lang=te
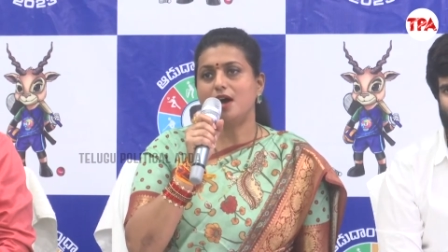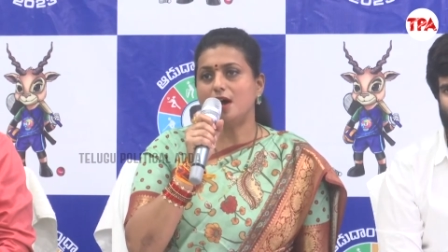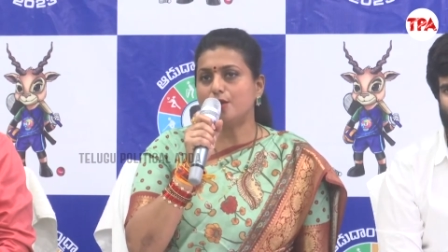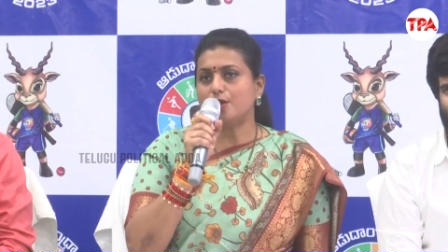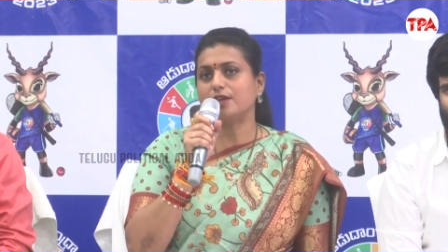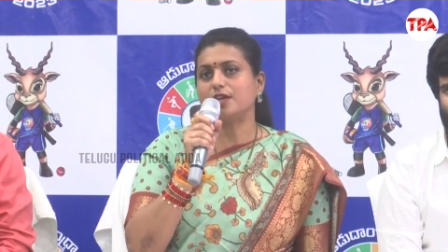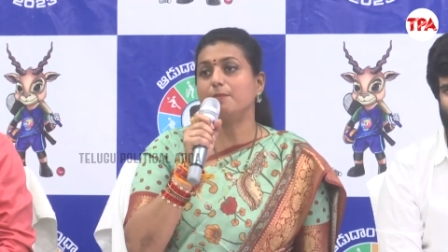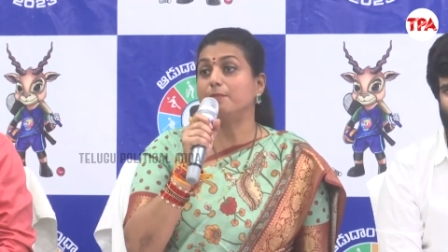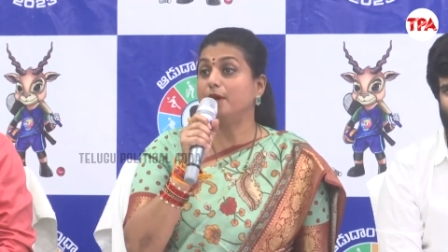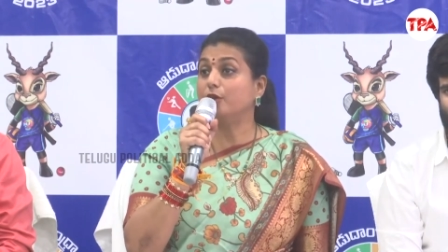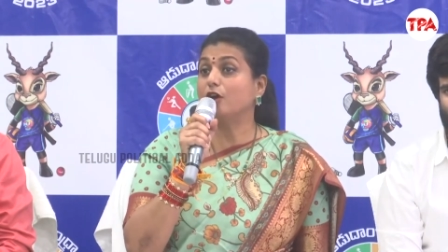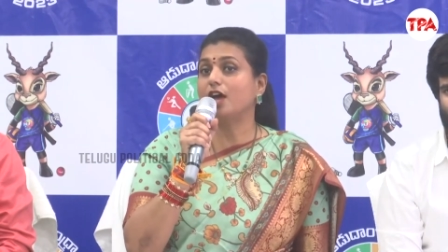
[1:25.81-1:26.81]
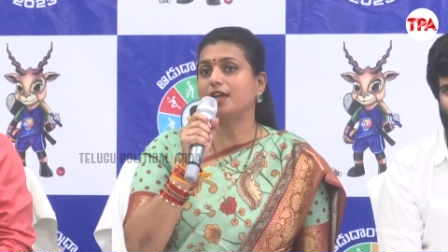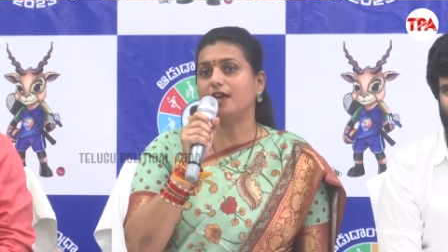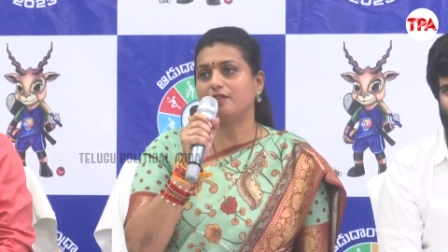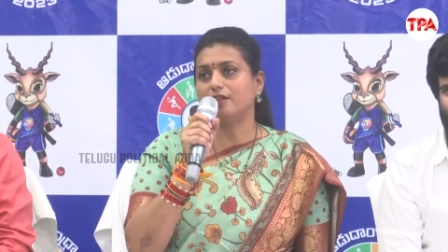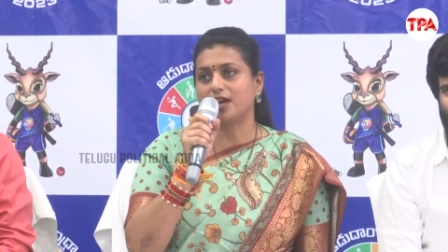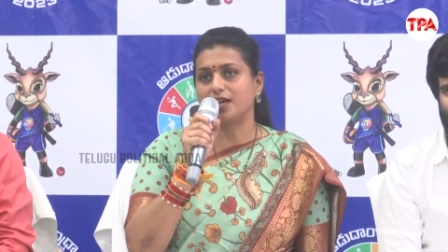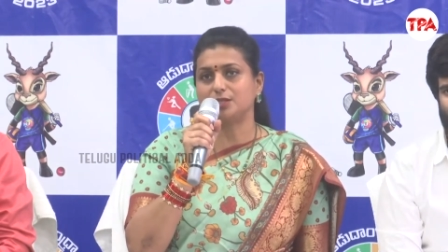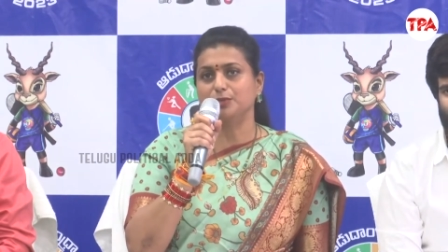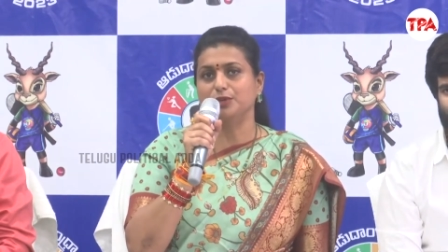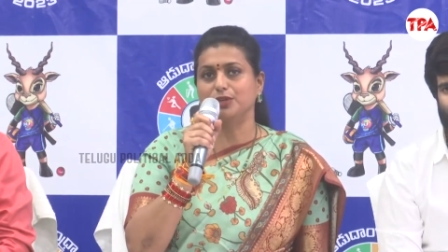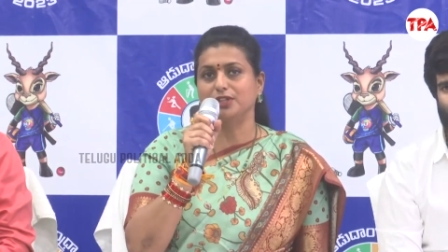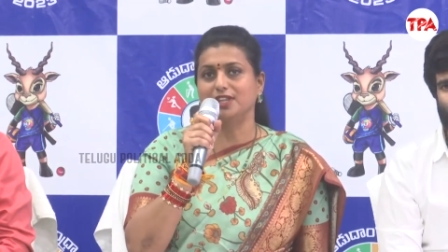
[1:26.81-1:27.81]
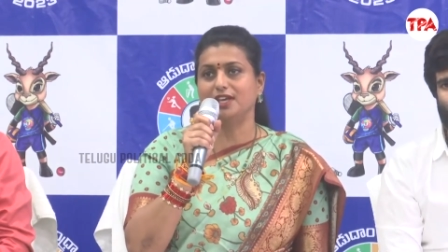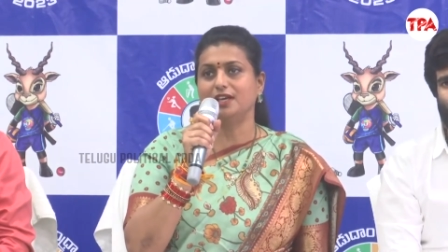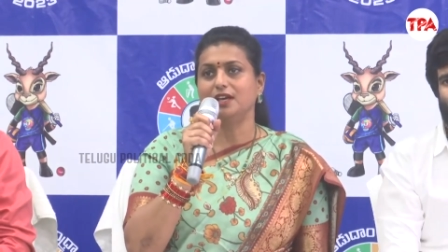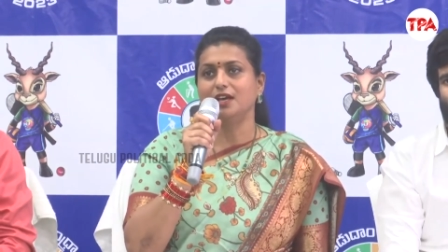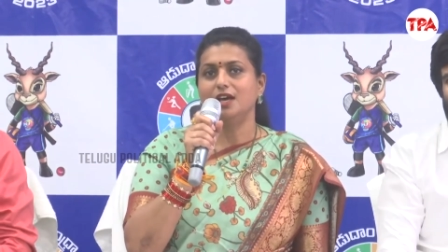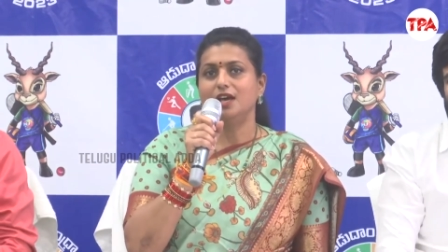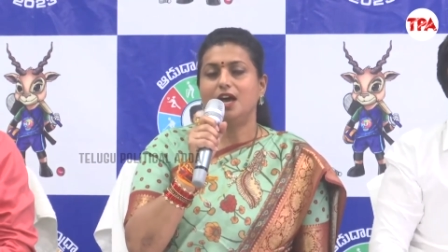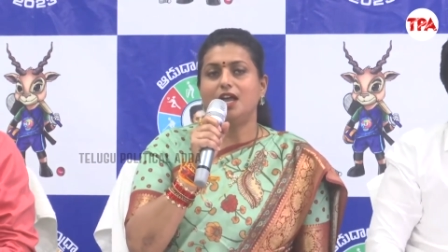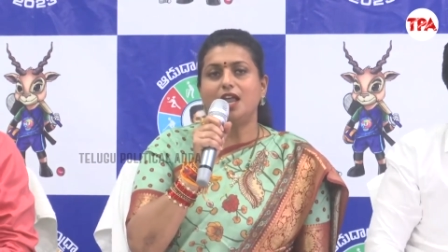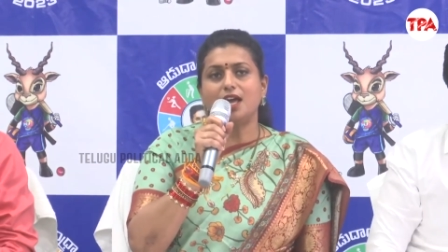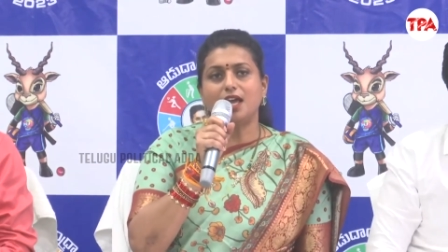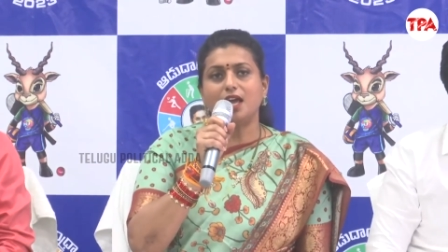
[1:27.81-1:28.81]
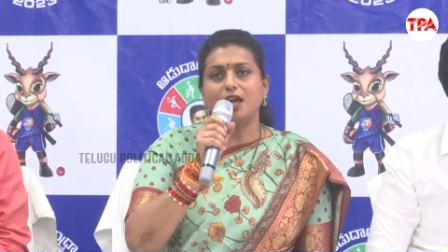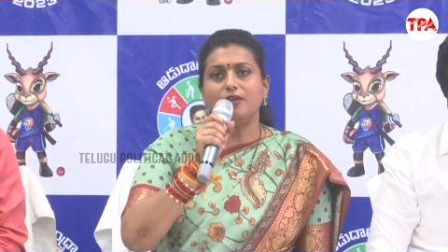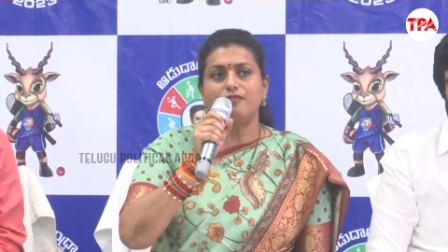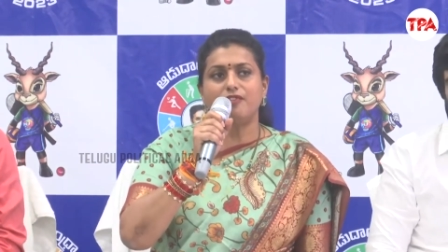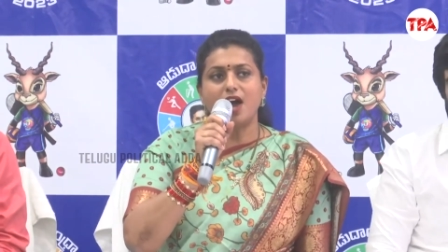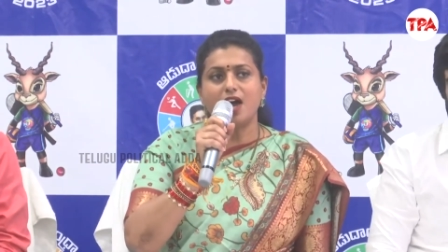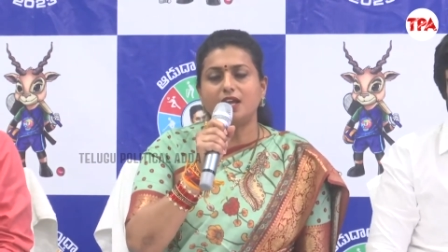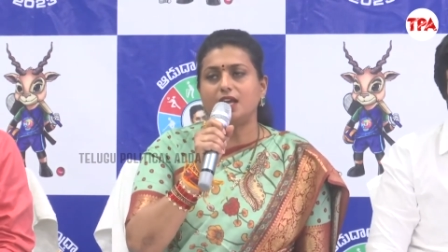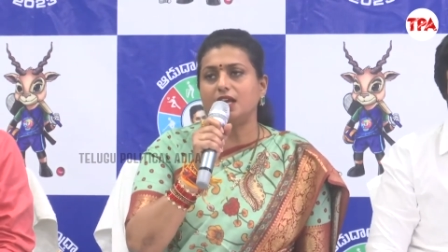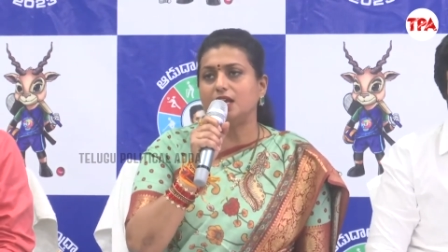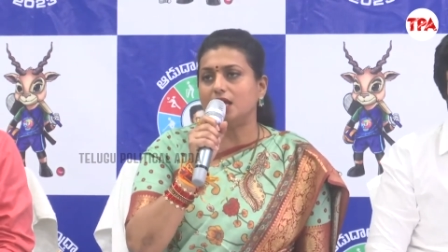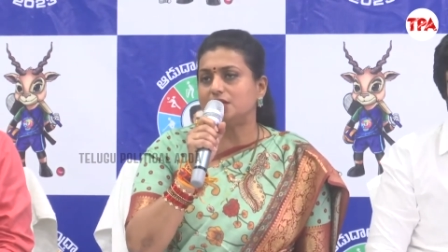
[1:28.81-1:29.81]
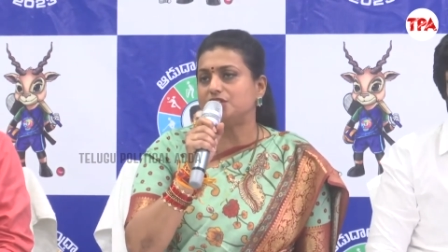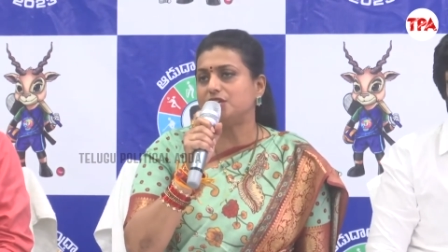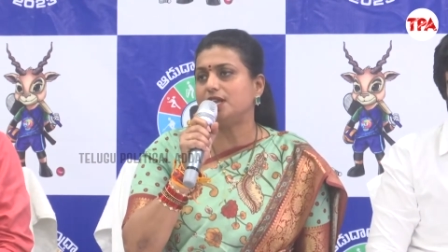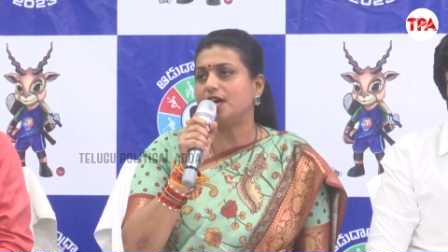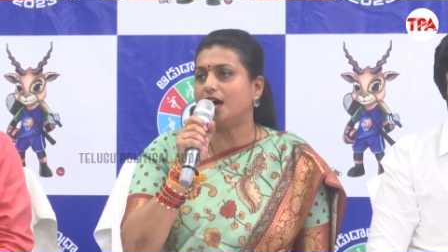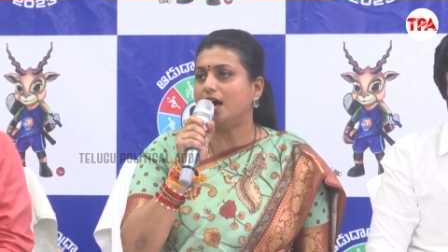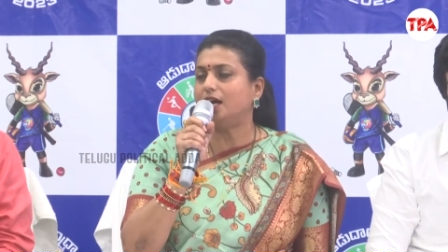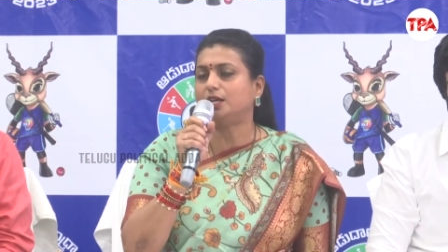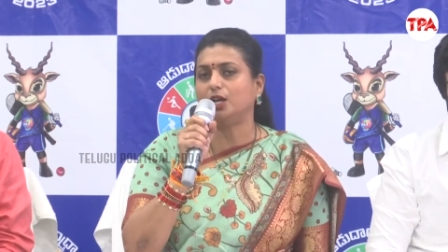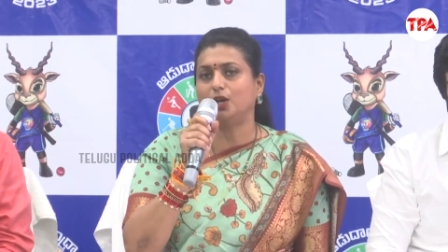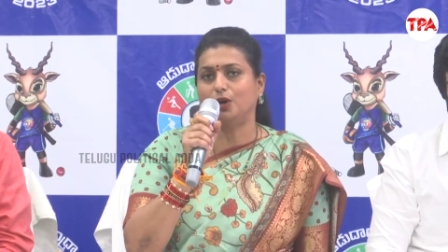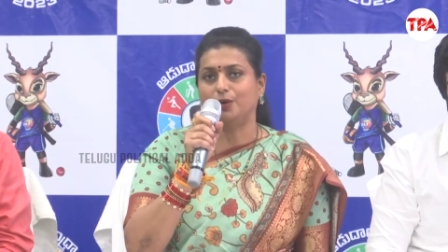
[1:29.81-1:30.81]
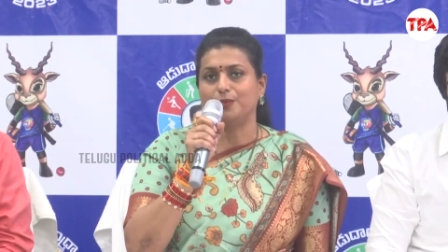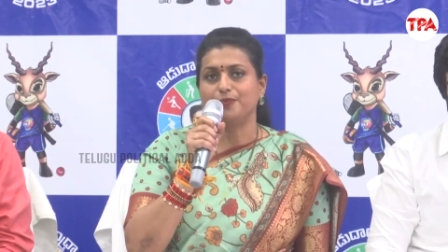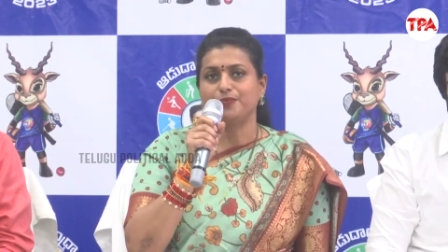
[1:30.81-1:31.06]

ఆరోగ్యం మెరుగయ్యే అవకాశం ఉంటుంది అలాగే వారికి నచ్చిన ఆటలో